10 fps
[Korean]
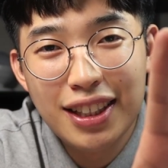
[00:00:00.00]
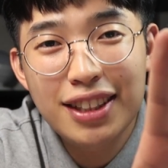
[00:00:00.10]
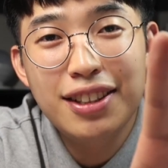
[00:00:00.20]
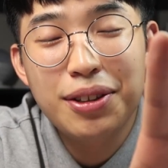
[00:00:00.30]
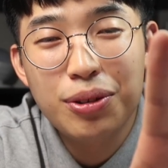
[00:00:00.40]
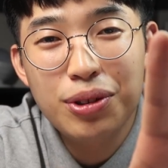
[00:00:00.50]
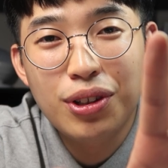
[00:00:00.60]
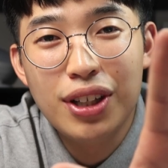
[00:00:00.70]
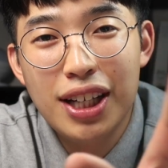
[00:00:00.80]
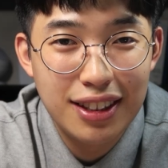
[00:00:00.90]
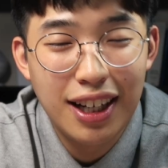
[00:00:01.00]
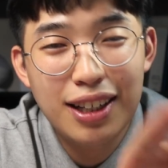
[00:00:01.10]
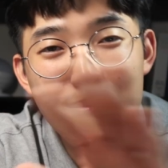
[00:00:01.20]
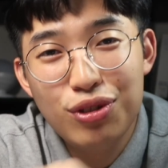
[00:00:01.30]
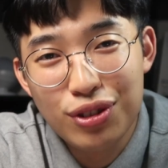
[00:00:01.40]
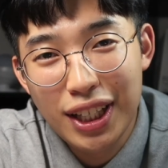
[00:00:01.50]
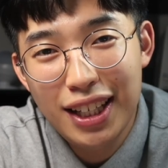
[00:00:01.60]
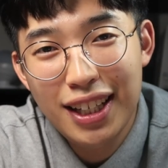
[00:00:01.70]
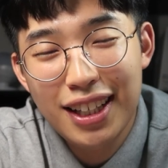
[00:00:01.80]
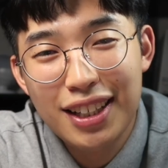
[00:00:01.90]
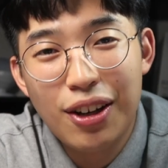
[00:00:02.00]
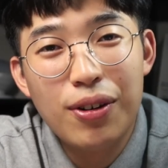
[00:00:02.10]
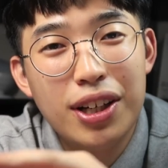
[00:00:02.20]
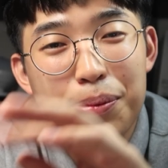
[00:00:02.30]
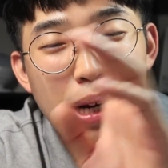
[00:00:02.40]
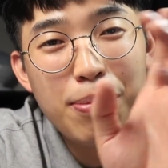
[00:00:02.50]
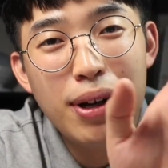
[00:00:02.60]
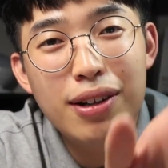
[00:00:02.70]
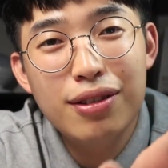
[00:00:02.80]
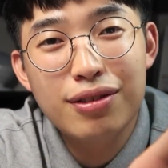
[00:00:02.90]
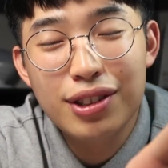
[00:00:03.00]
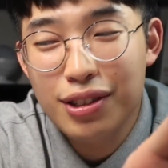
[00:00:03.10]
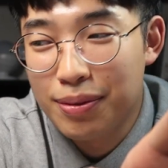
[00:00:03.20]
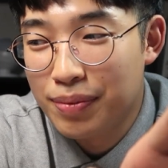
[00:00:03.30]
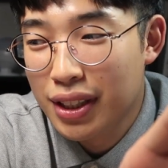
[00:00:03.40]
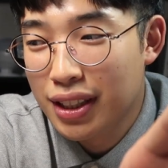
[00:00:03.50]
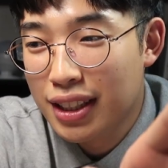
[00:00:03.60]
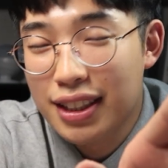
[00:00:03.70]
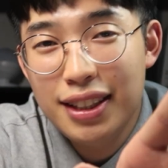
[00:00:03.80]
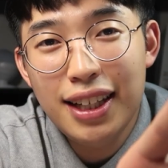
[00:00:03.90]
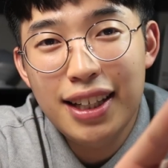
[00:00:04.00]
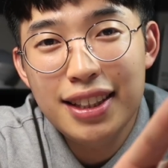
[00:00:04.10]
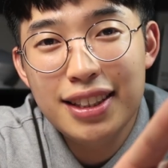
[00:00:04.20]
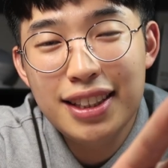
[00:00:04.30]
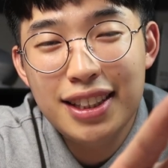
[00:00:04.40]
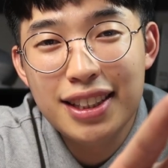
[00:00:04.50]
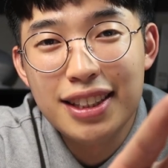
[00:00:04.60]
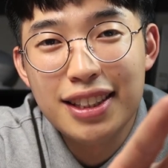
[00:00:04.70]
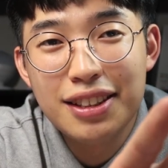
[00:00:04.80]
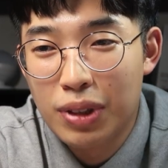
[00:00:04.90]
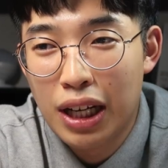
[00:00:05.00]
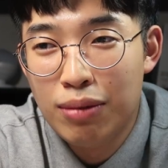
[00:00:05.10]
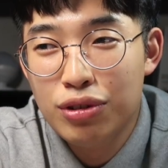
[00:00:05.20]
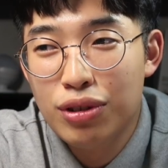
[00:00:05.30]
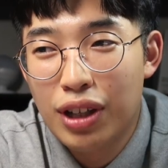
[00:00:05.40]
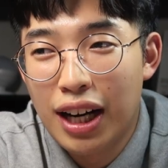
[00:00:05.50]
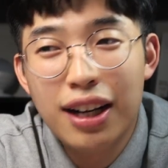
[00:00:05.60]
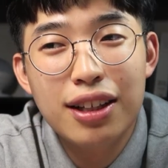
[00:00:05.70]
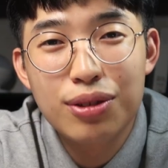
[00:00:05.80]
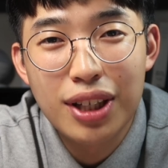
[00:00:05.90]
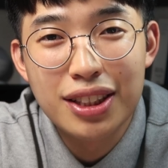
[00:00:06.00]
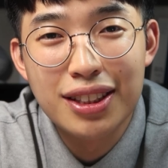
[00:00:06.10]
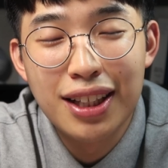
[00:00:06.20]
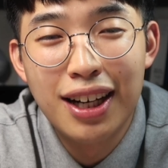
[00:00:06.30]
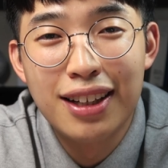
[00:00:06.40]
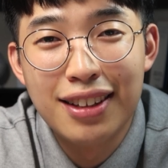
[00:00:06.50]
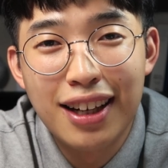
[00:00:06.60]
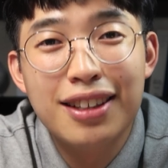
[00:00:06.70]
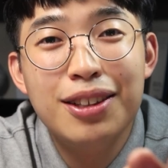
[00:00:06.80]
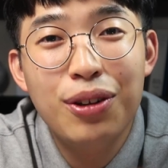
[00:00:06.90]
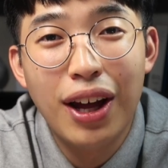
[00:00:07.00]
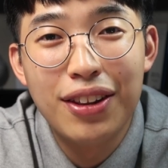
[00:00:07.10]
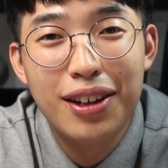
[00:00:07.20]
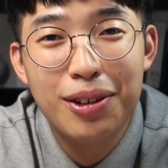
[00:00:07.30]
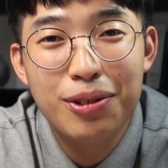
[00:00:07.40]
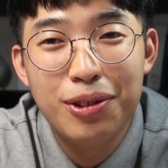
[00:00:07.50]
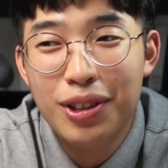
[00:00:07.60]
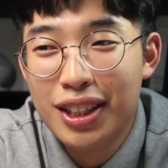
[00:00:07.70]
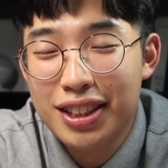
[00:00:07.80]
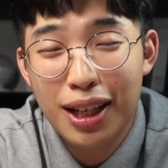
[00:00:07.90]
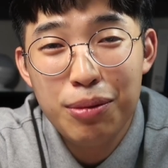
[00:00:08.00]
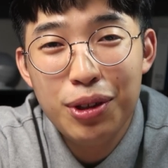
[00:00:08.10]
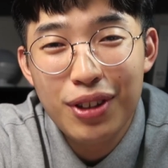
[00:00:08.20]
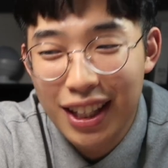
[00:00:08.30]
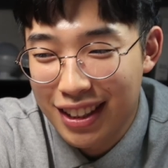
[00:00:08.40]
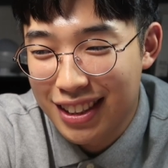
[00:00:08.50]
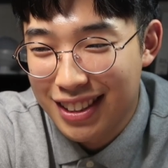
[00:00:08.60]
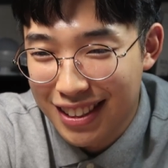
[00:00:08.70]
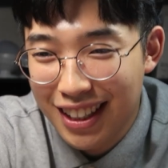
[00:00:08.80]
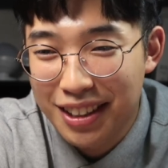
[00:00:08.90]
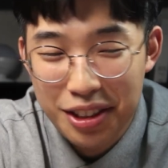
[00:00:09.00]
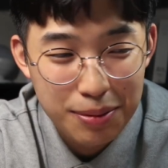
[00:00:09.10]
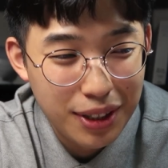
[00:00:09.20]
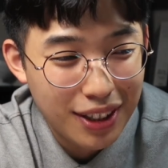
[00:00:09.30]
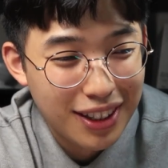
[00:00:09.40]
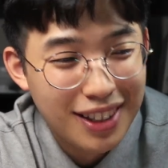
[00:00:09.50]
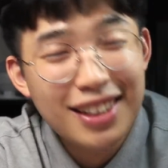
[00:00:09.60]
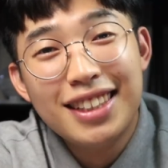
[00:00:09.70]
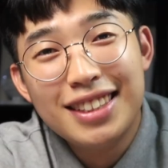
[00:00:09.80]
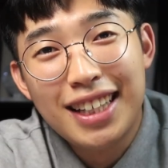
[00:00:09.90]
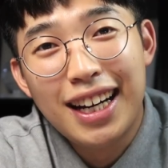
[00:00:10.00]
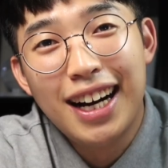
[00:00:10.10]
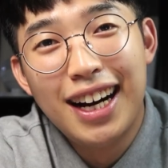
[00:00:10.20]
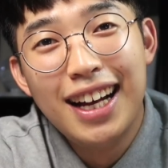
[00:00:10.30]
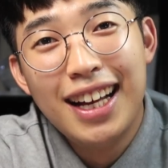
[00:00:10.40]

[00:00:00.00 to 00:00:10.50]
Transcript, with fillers: 해드릴 거고요 다음 주에 결과를 발표할 거고요 그때까지 아무도 안 가져가신다 댓글도 안 달고 참여도 안 하신다 그러면 제가